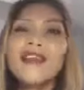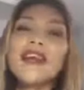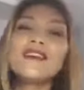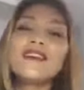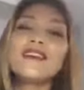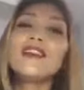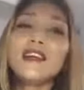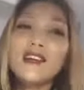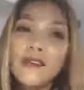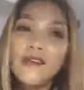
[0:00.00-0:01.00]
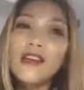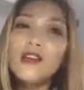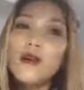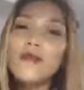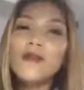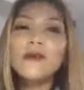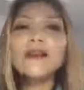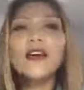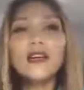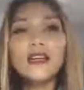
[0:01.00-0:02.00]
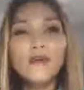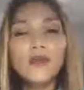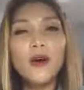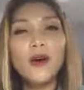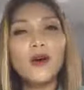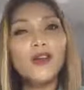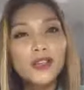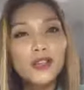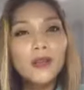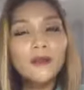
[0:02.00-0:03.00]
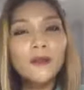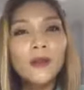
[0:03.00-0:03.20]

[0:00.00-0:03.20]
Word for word: thì anh chị có thể gửi video về bước khởi nghiệp cho họ coi trước